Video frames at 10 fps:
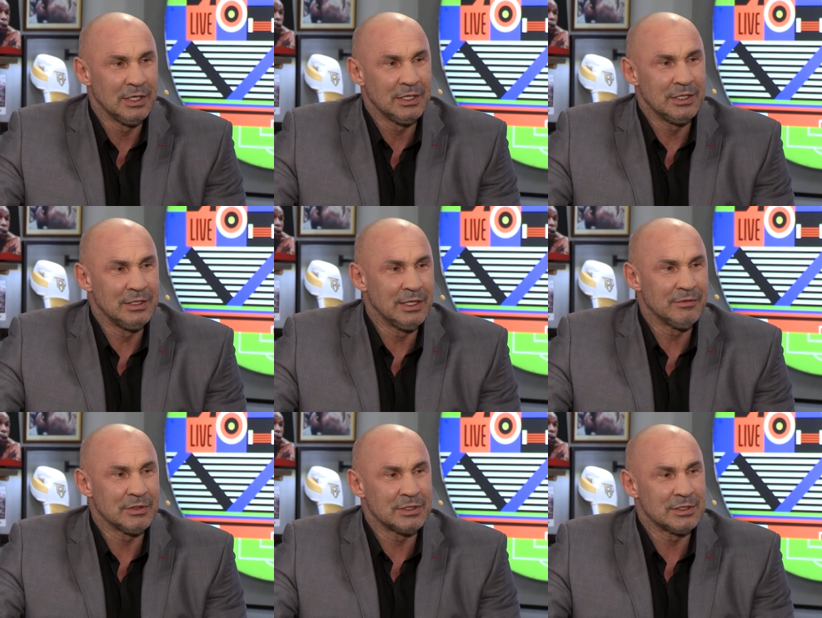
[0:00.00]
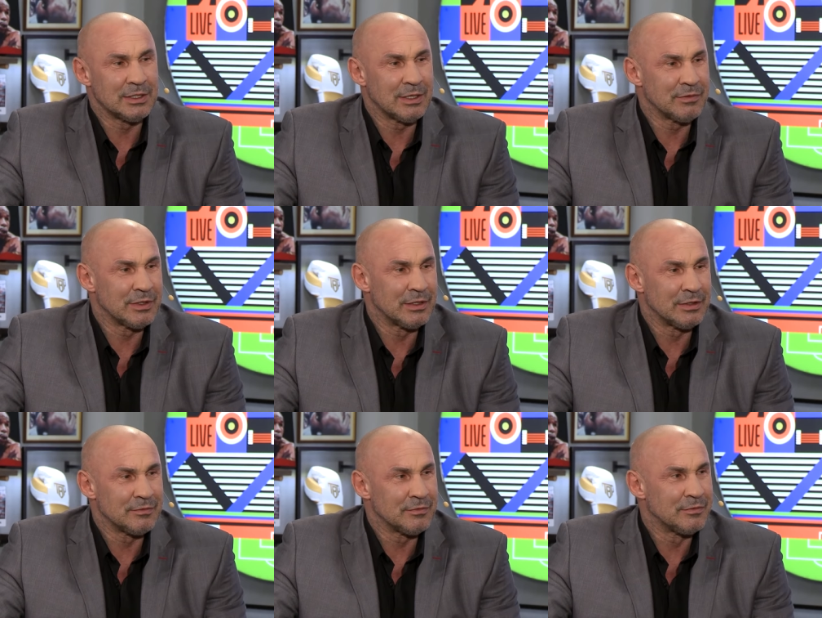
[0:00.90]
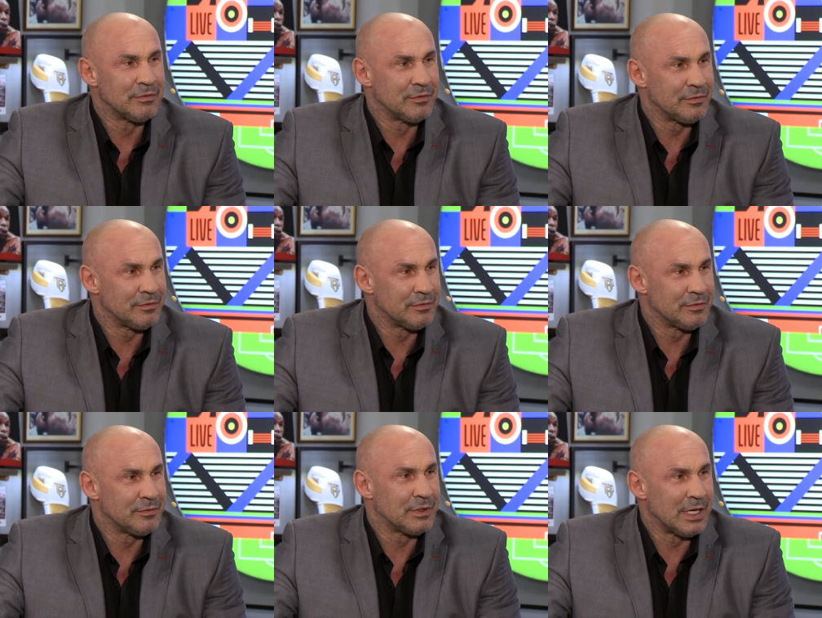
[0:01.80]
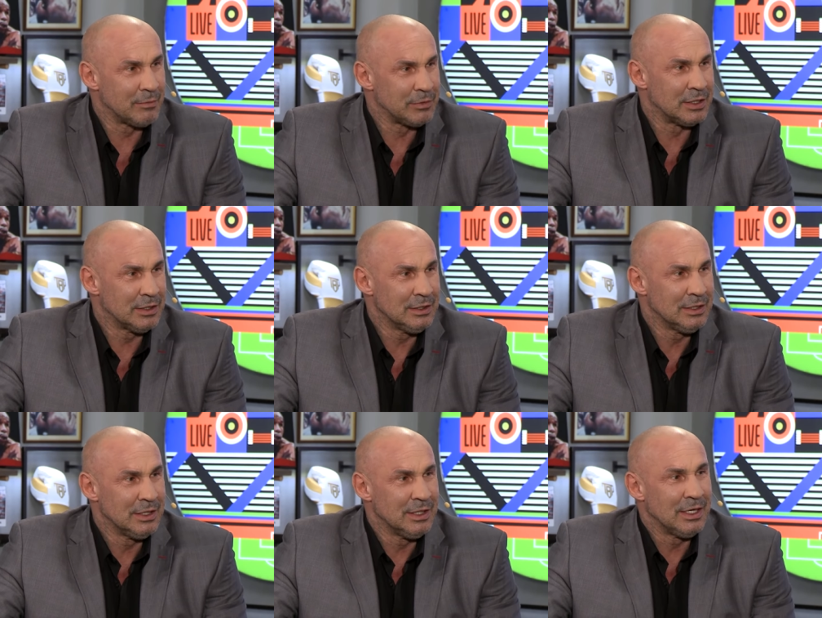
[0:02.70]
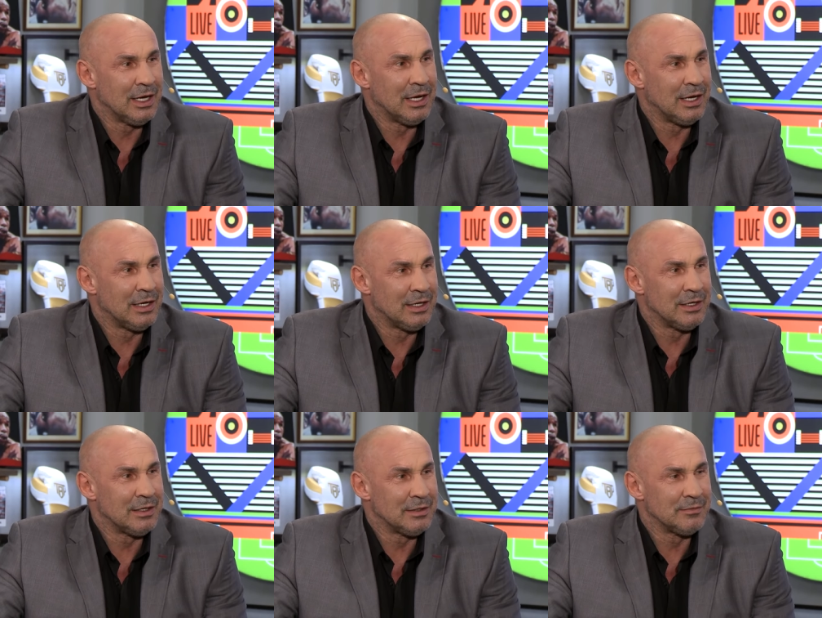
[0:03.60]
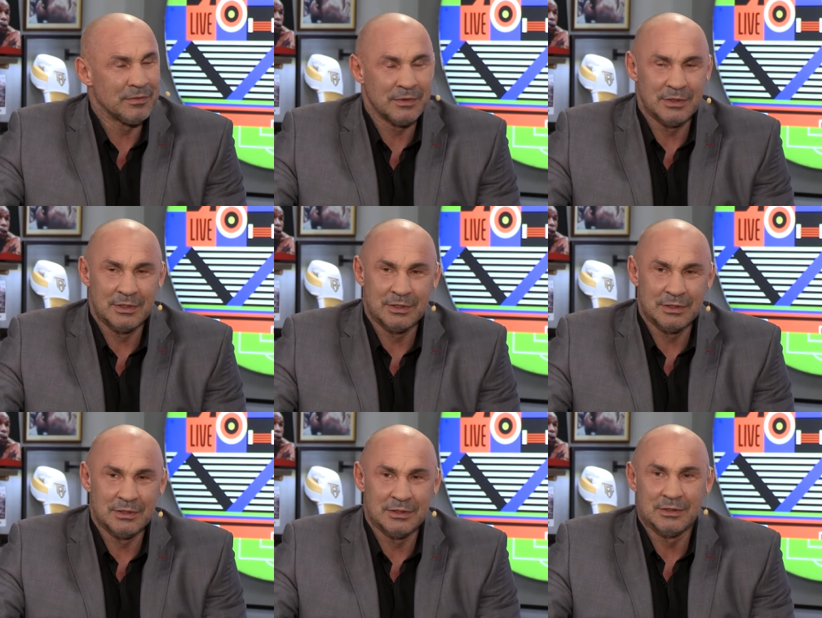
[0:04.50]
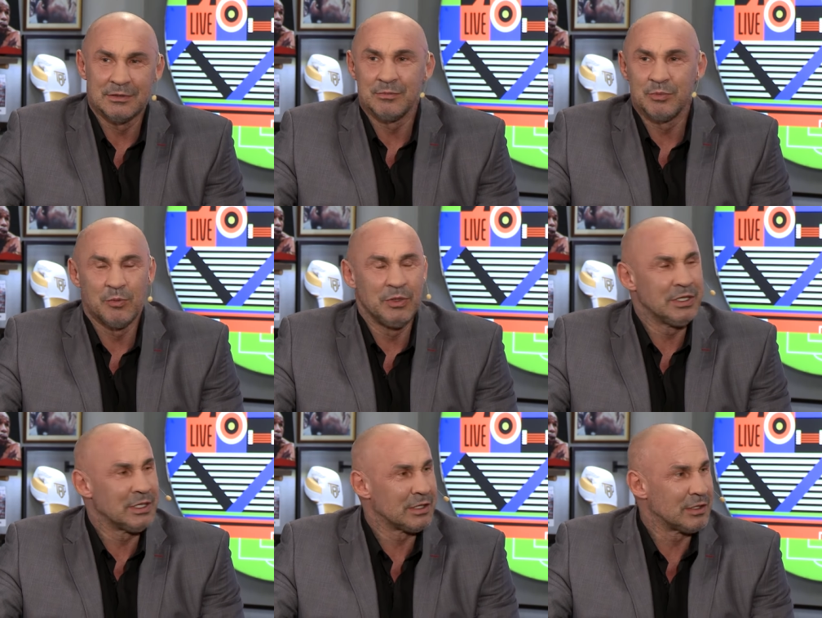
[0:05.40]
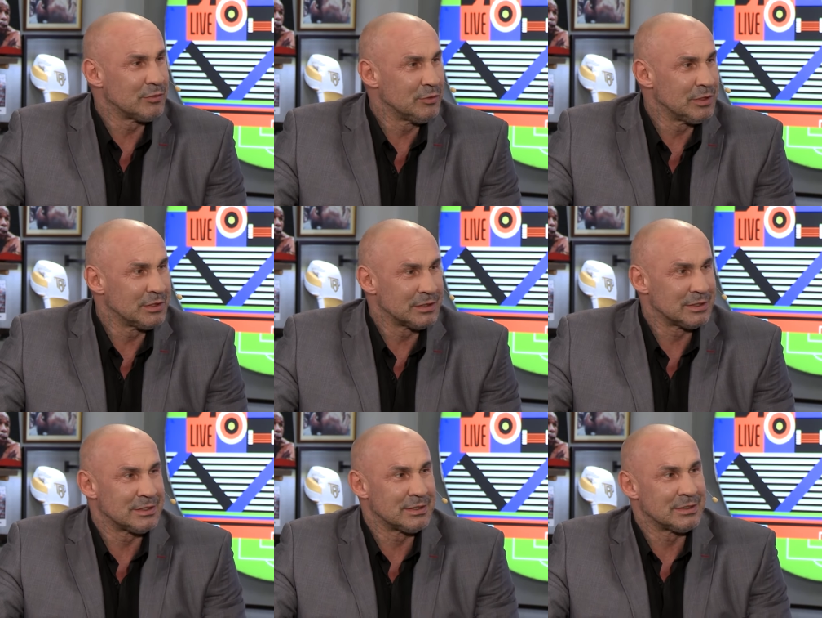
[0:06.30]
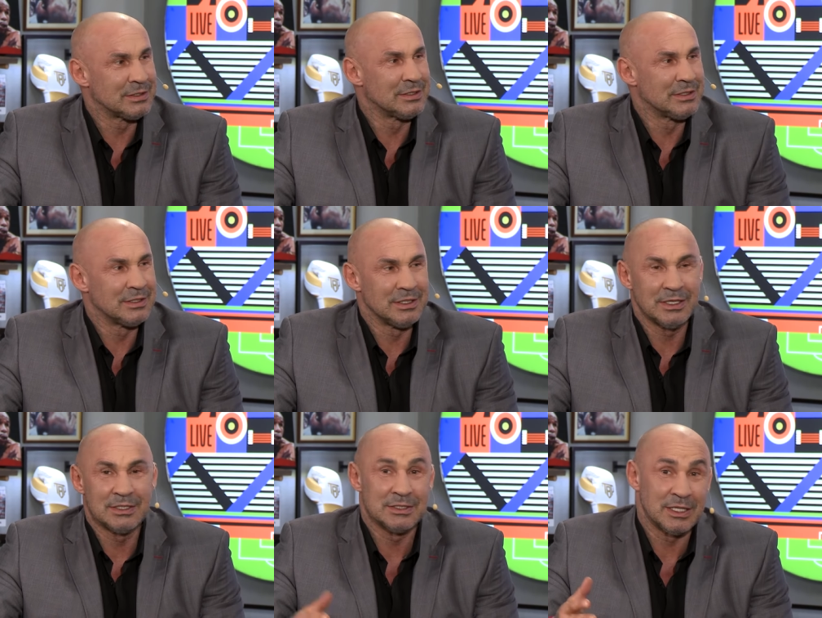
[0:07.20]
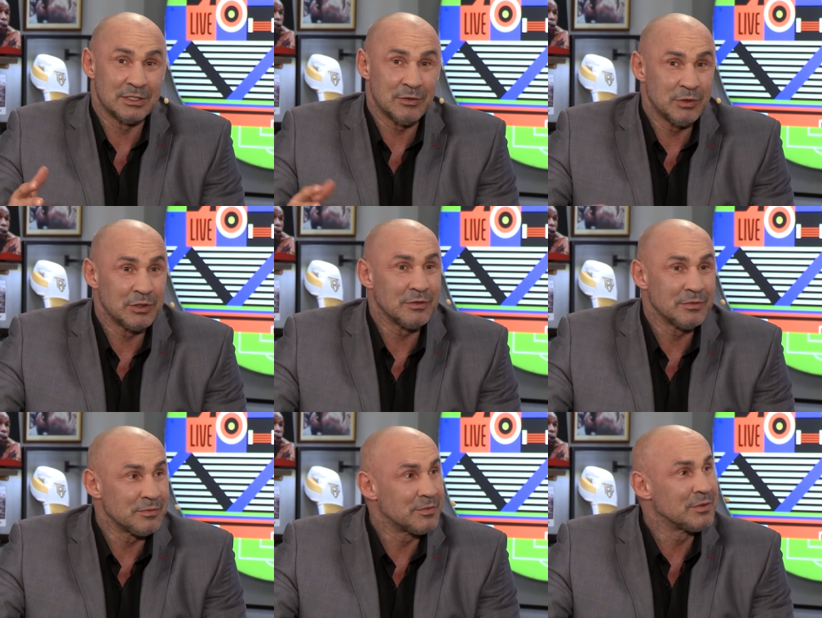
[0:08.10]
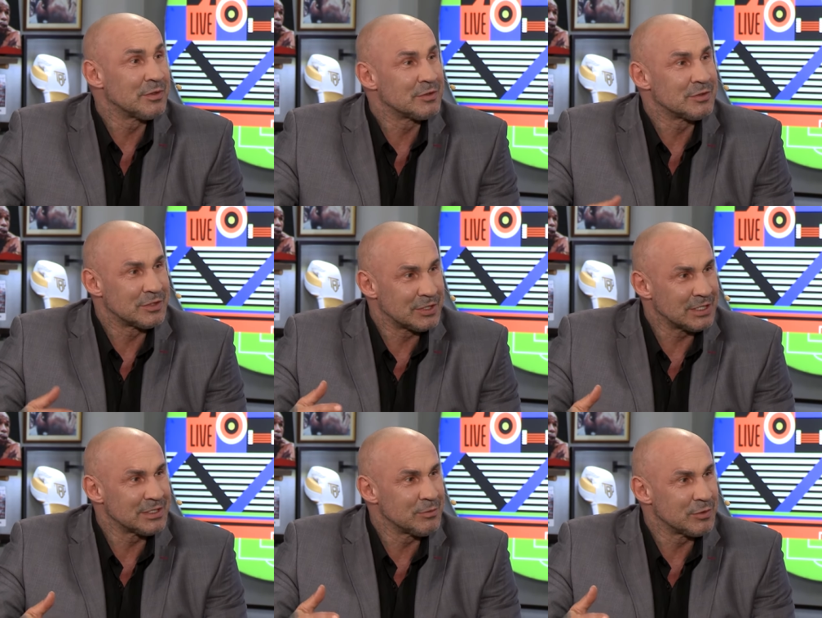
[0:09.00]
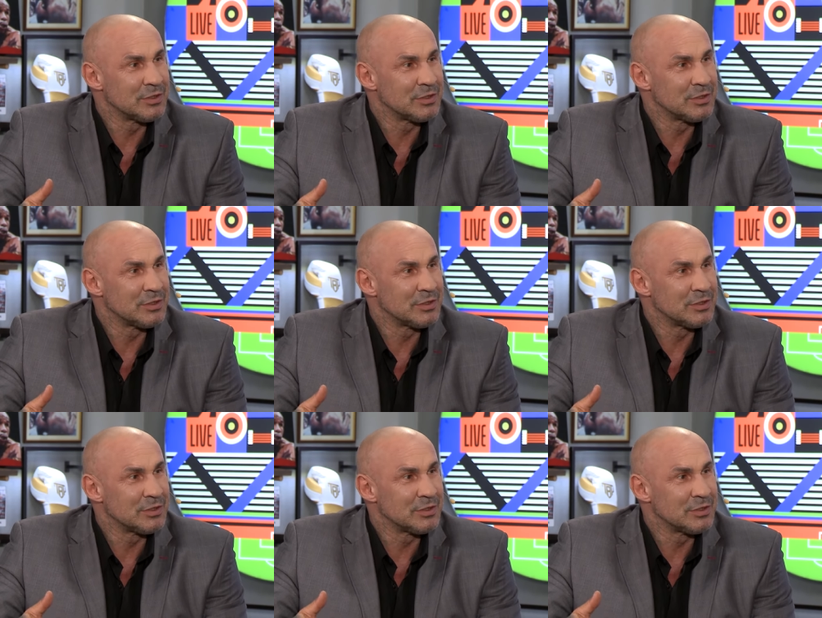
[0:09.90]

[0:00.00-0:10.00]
i nawet trafia w w ramię, a e, publika reaguje z e, ekstazą, no to, to czasem to